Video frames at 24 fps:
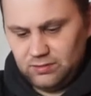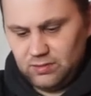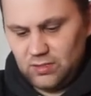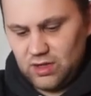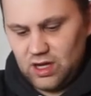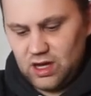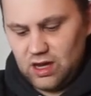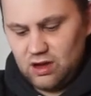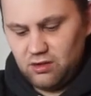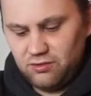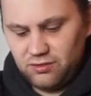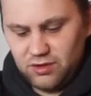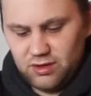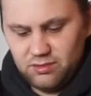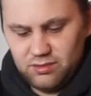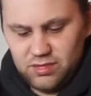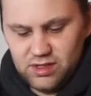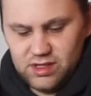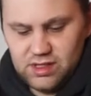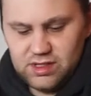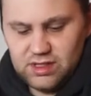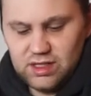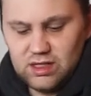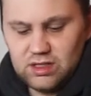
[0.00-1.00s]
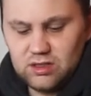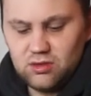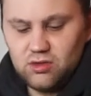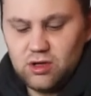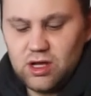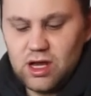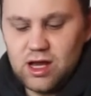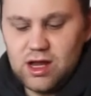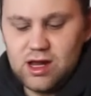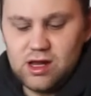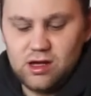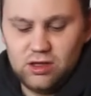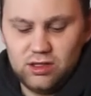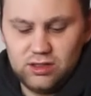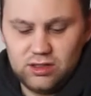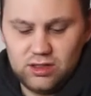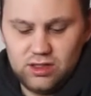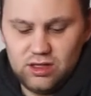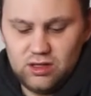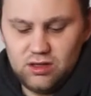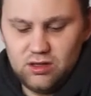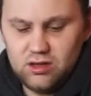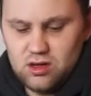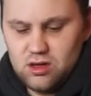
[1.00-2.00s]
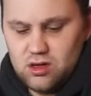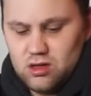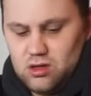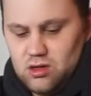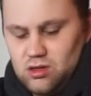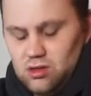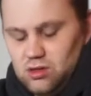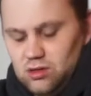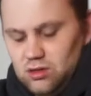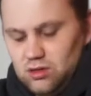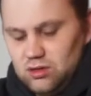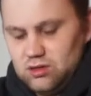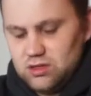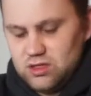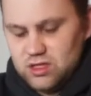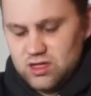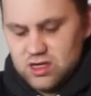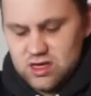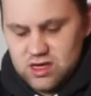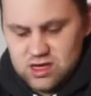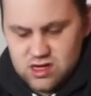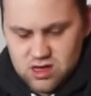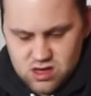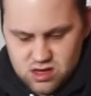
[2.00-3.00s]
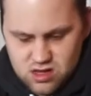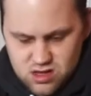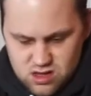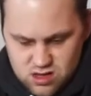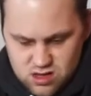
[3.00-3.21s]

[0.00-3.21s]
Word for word: Ey, auf dem Bild sah das so geil aus, ne? Und hier